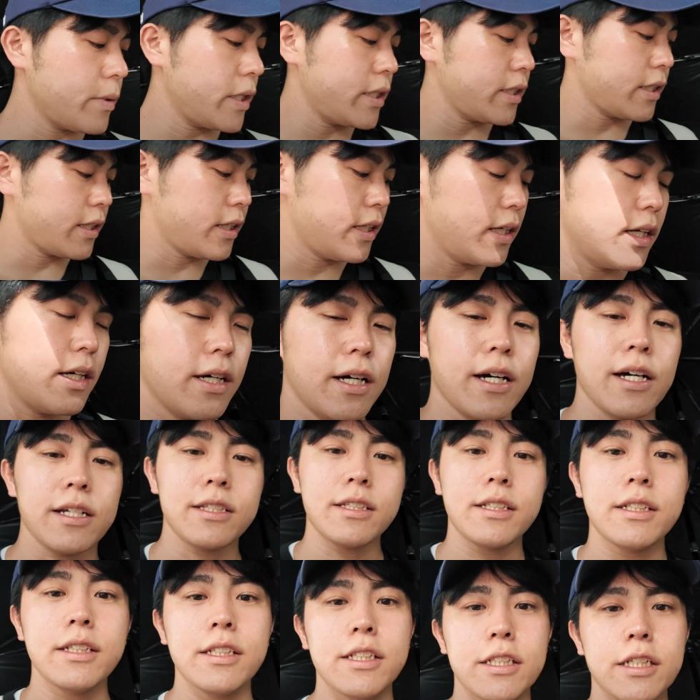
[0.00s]
とまだね
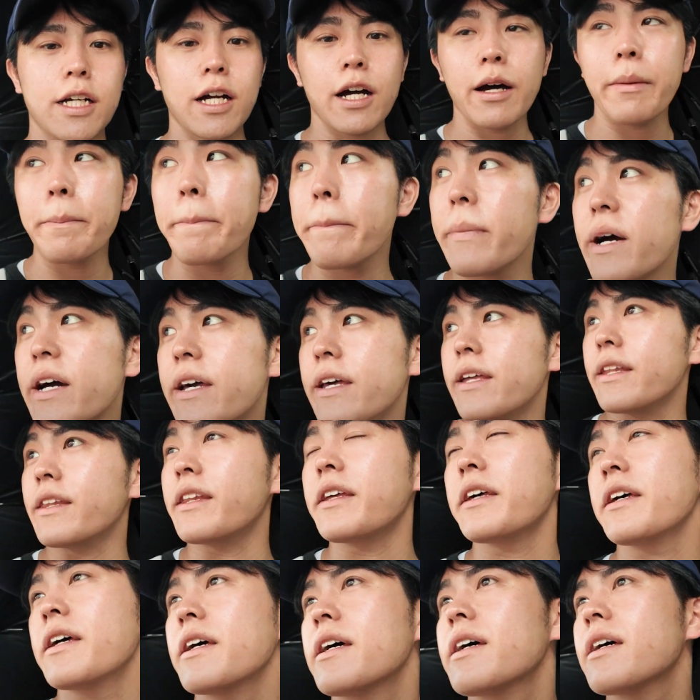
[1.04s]
8時半前
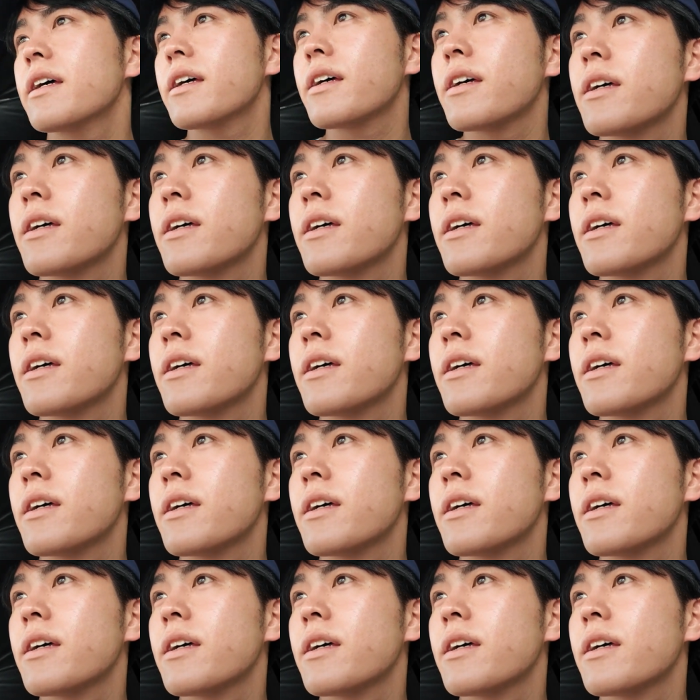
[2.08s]
で